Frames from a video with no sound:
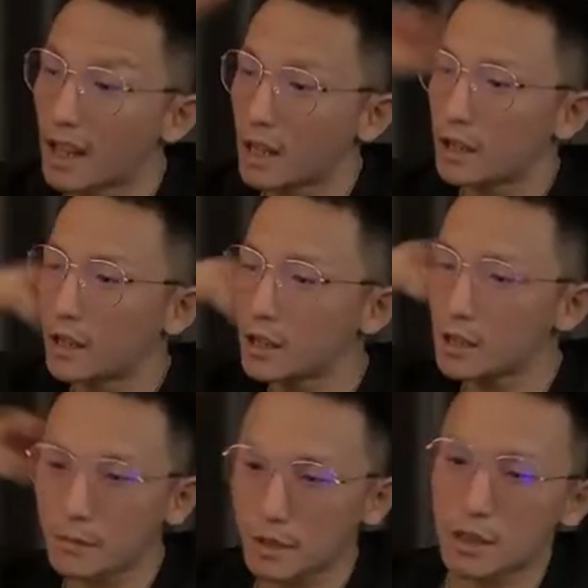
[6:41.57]
果然
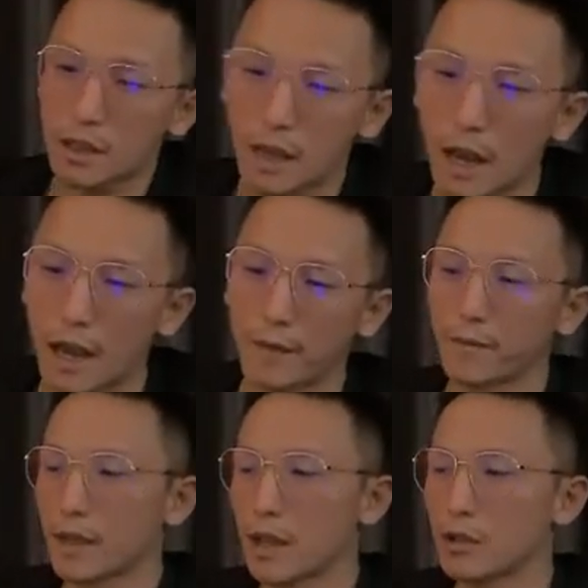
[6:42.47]
成功率大幅提高。
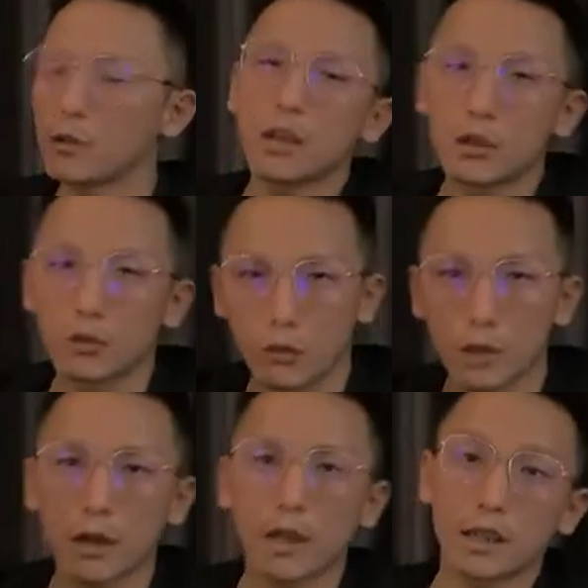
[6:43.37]
接下
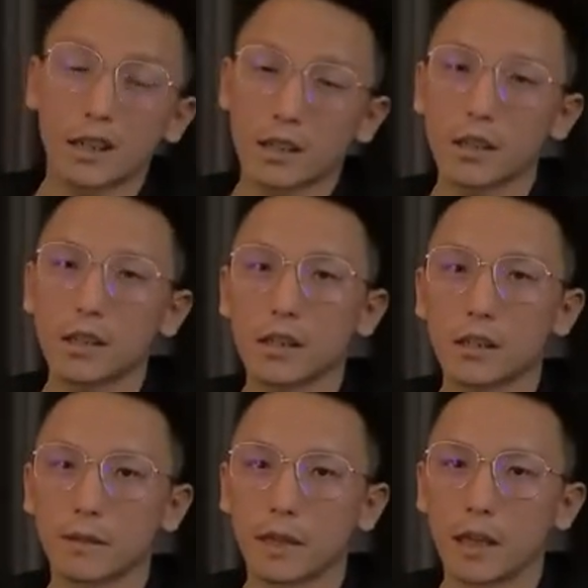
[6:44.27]
来啊，我来说面
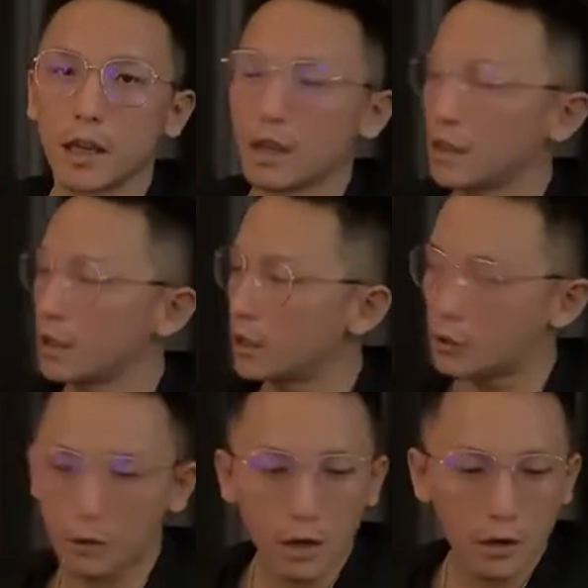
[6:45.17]
试中的体验。
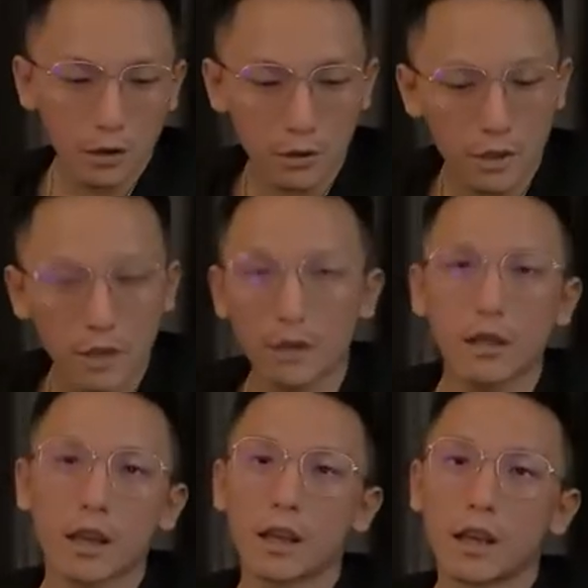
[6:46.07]
面
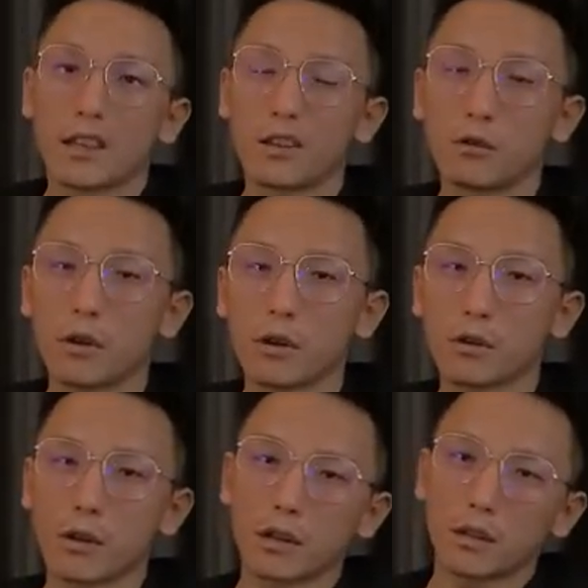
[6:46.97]
试是一个双向
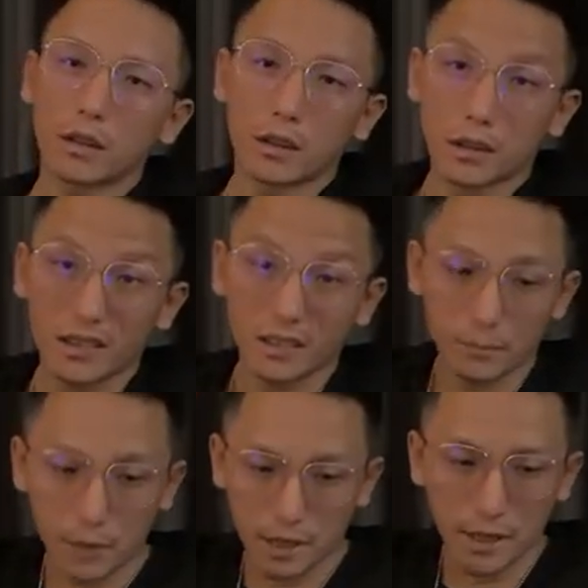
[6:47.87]
选择的过程，
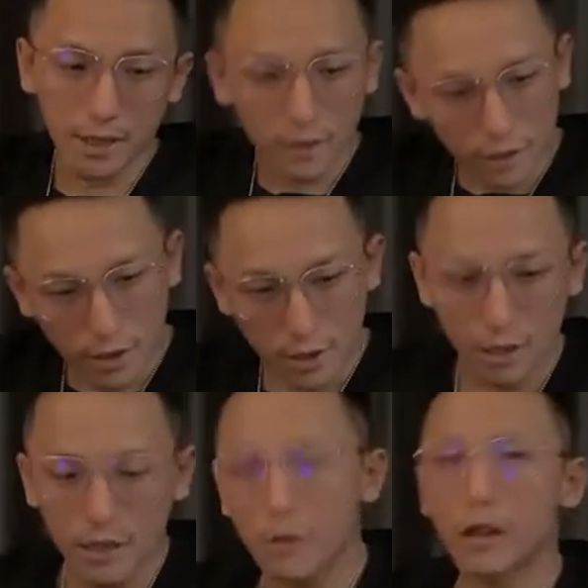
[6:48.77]
你在面试候
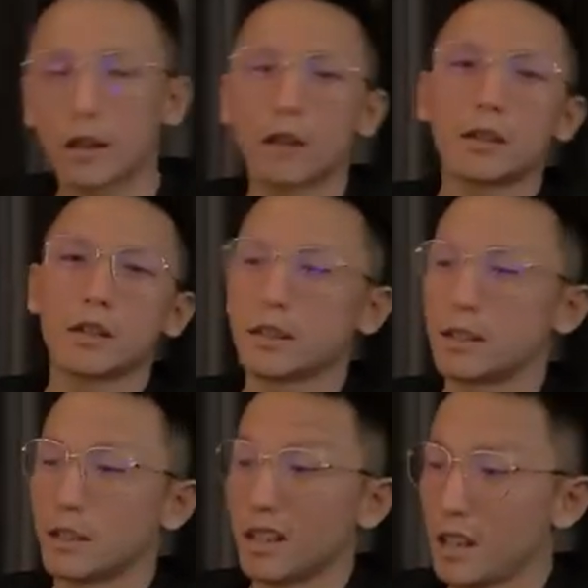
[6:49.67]
选人，候
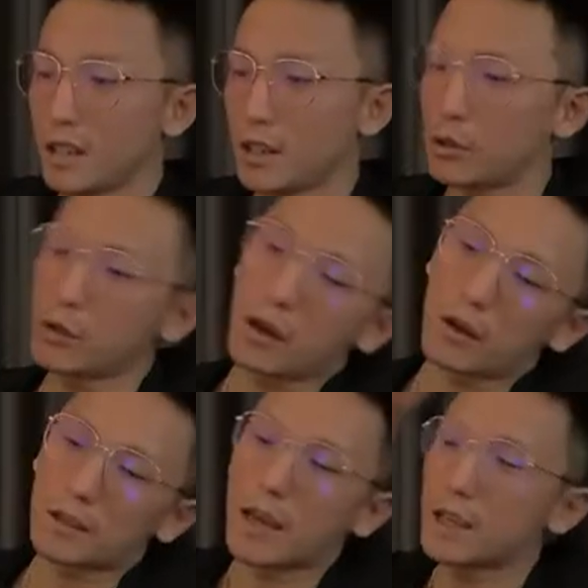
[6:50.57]
选人也在面试你。